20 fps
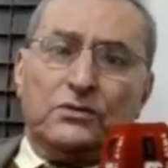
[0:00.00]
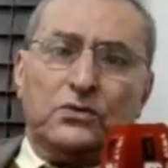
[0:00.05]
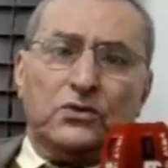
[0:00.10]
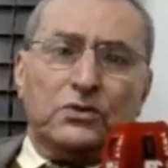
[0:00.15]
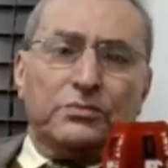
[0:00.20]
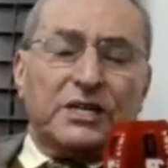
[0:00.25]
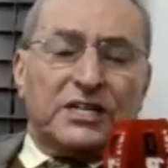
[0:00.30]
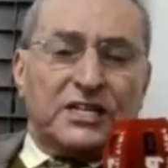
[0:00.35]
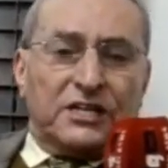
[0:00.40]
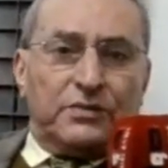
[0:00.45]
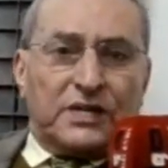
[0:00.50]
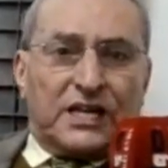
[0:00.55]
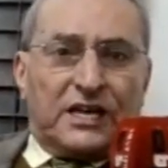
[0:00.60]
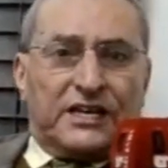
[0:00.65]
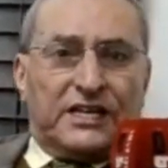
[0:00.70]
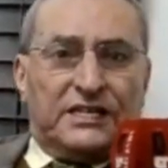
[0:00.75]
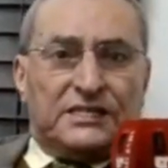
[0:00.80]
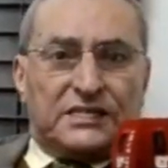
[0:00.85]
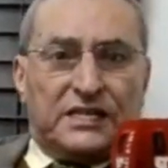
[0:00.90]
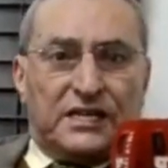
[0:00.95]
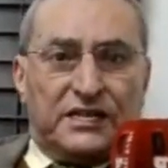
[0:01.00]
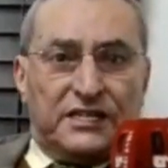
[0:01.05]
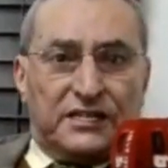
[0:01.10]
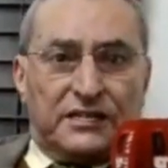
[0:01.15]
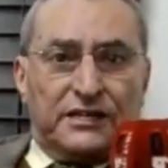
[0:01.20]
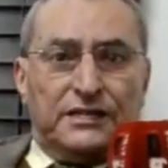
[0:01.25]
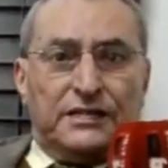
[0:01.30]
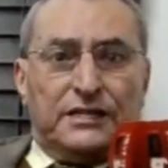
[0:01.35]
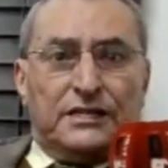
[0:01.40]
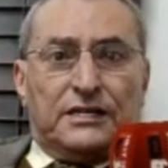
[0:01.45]
والمغرب راه كيساير
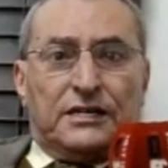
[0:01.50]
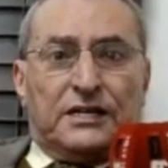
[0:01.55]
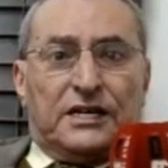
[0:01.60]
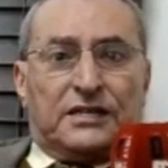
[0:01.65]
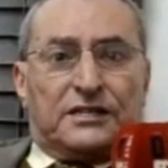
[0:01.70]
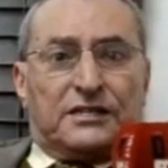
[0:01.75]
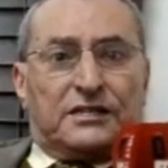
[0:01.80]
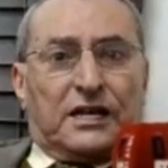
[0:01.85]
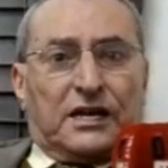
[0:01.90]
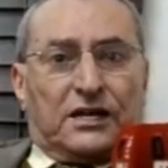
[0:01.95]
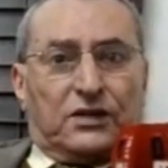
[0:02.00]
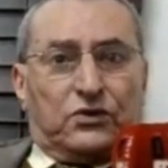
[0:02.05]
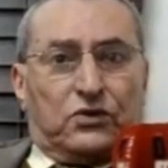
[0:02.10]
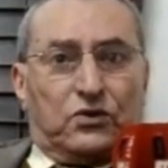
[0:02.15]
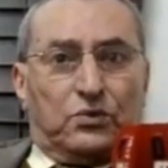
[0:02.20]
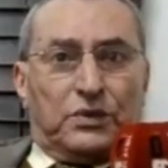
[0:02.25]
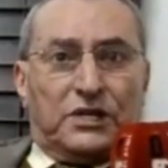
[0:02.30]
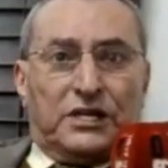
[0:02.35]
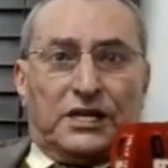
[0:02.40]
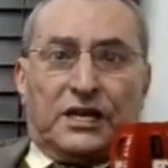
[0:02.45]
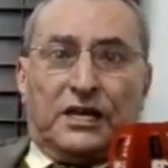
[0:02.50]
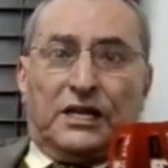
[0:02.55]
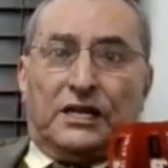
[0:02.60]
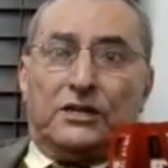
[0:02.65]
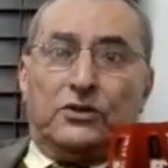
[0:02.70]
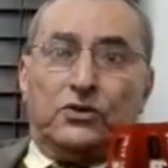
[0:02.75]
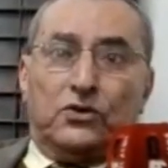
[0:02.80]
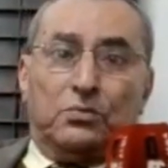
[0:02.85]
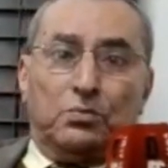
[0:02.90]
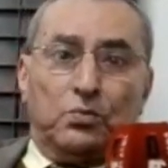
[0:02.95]
هذا التقدم اللي كاين
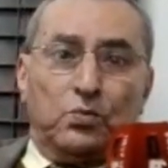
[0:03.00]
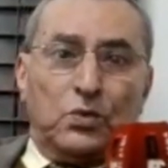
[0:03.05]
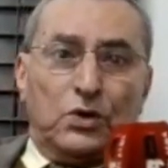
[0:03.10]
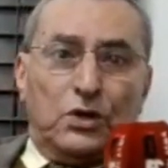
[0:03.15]
اليوم